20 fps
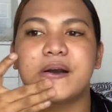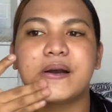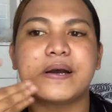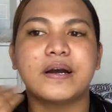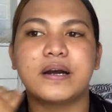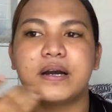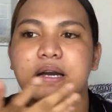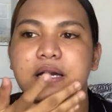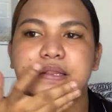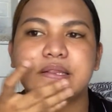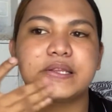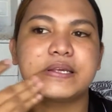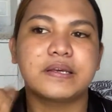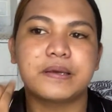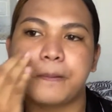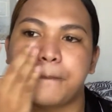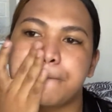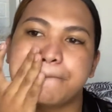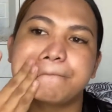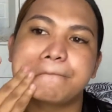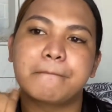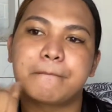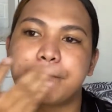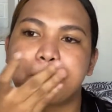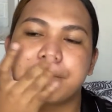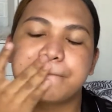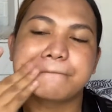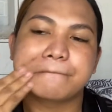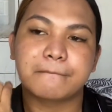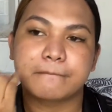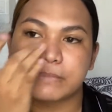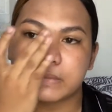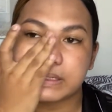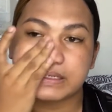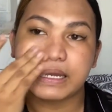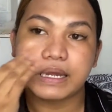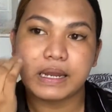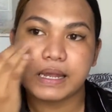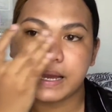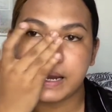At,
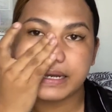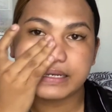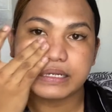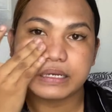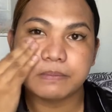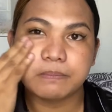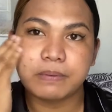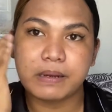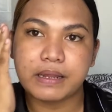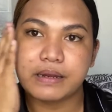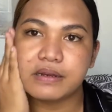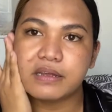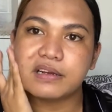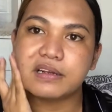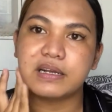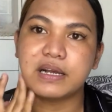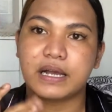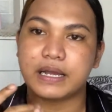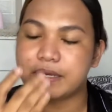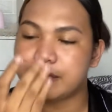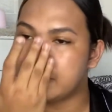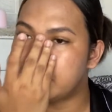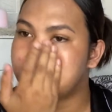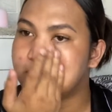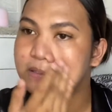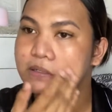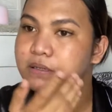kailangan i-blend agad.